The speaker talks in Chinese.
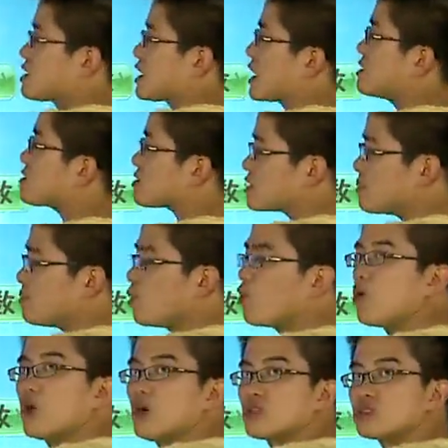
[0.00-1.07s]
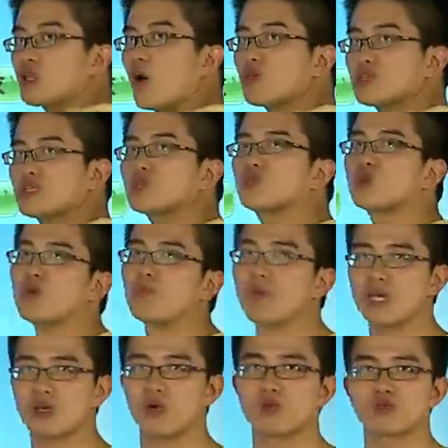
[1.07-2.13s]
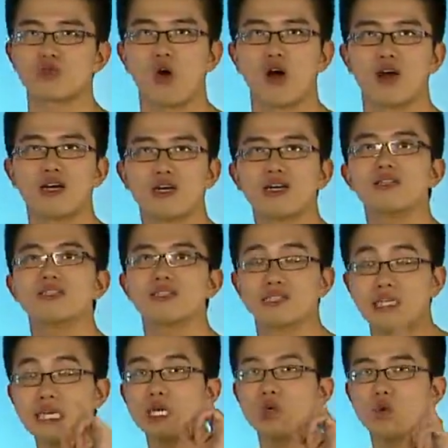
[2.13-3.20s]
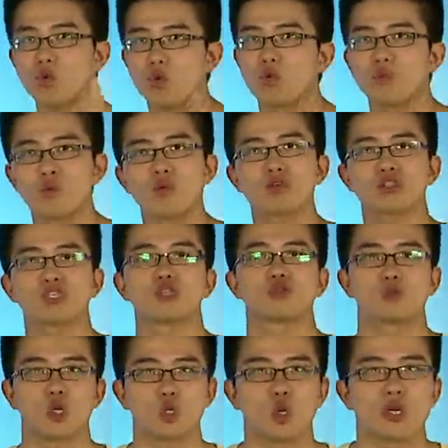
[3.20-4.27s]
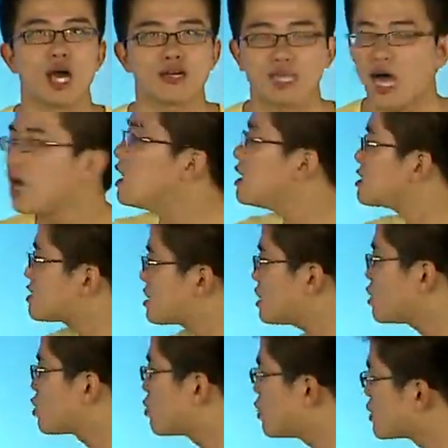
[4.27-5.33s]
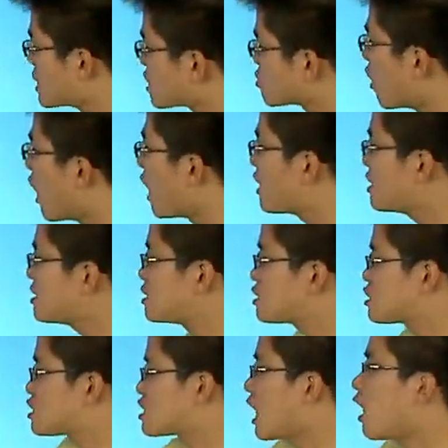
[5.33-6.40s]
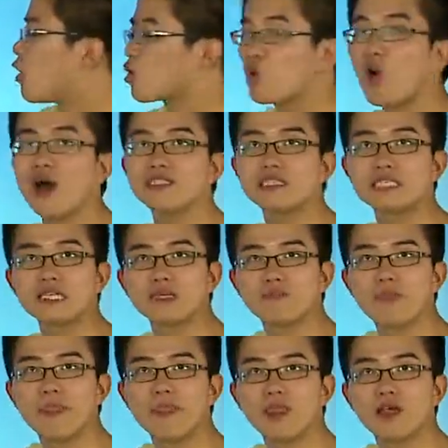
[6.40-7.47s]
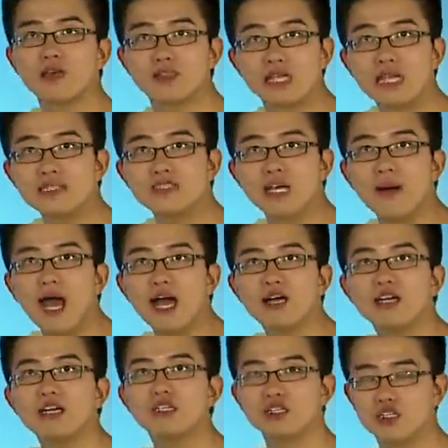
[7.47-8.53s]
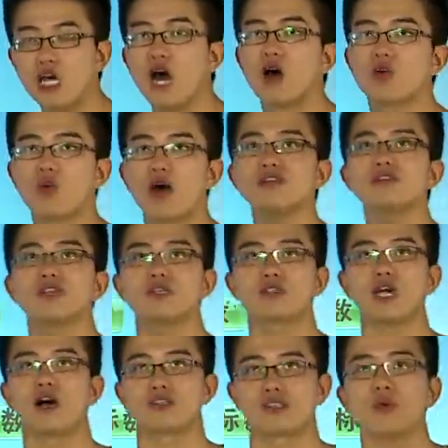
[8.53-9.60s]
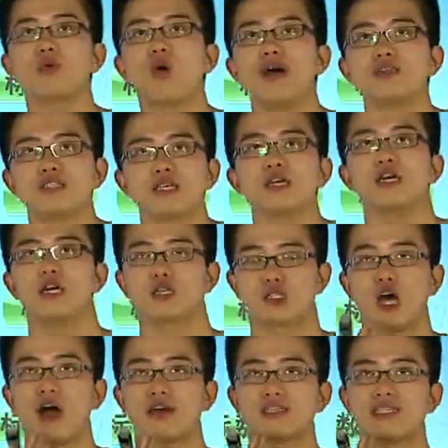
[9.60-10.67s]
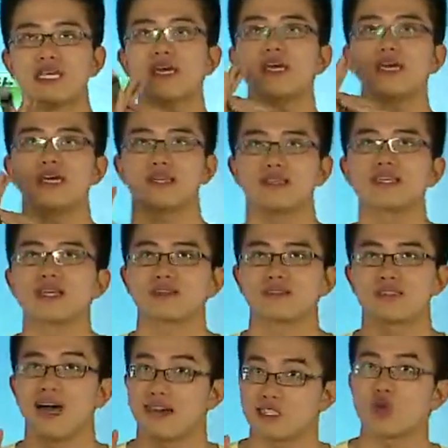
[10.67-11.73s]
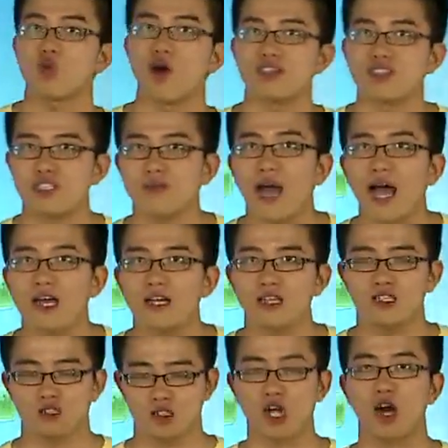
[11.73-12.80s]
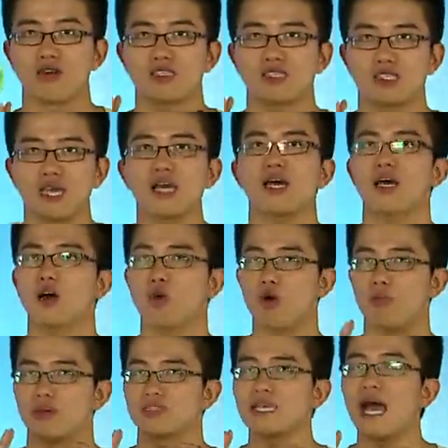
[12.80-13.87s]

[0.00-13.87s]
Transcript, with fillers: 前四步都是准备工作，第五步是最重要的，第五步叫做找关系，能理解吧？找关系，找什么关系？找一些隐藏的关系吧，找一些。我们